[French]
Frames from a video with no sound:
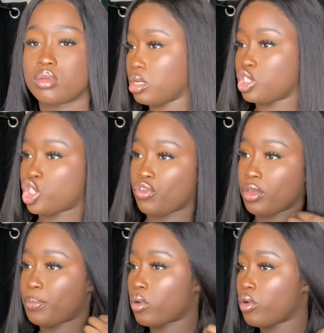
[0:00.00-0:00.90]
Euh, je
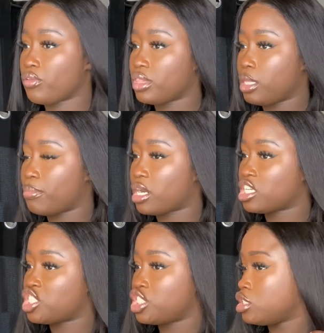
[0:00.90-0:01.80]
vais prendre des
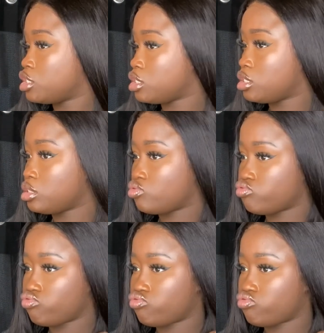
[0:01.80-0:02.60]
parties...